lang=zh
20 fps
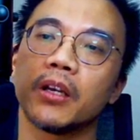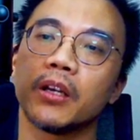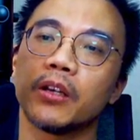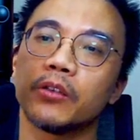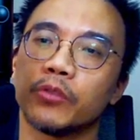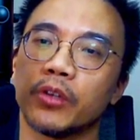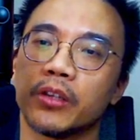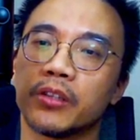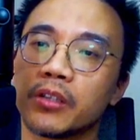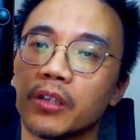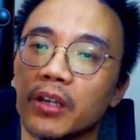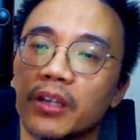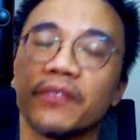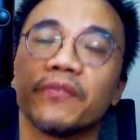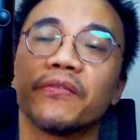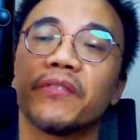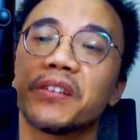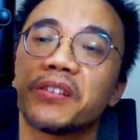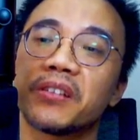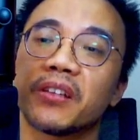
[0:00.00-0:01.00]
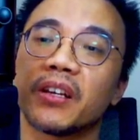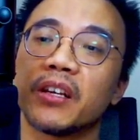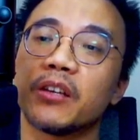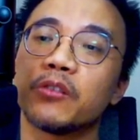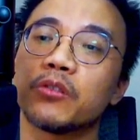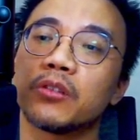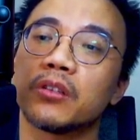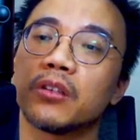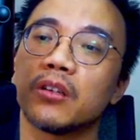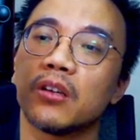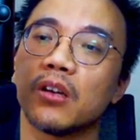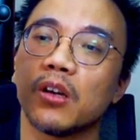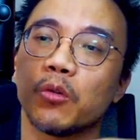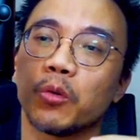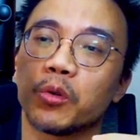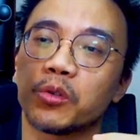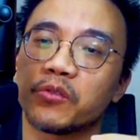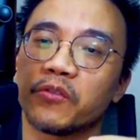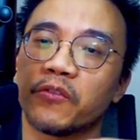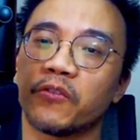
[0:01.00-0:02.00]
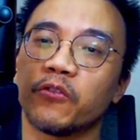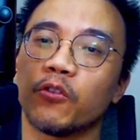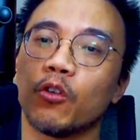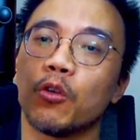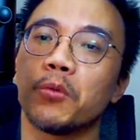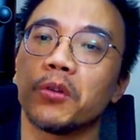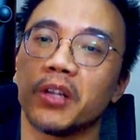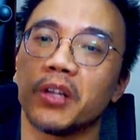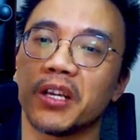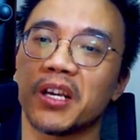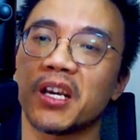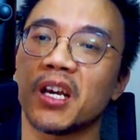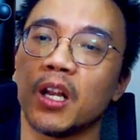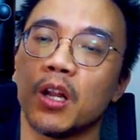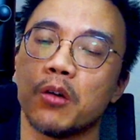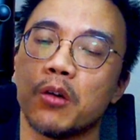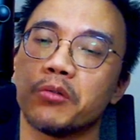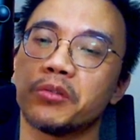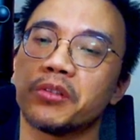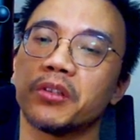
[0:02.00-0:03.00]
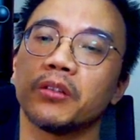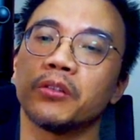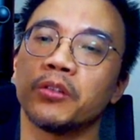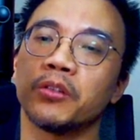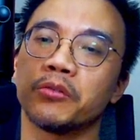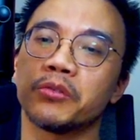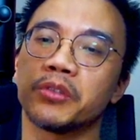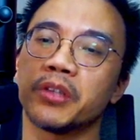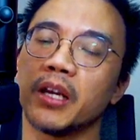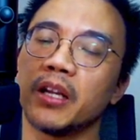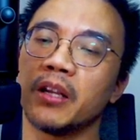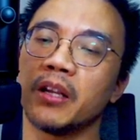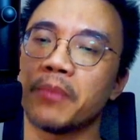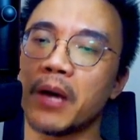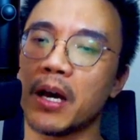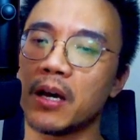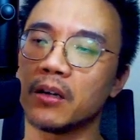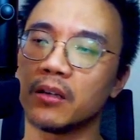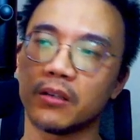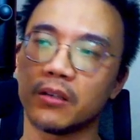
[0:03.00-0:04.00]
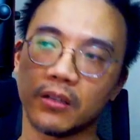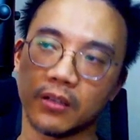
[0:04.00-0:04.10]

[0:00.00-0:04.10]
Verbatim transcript: 所以这个 investigation 呢 was formally closed Tuesday，礼拜二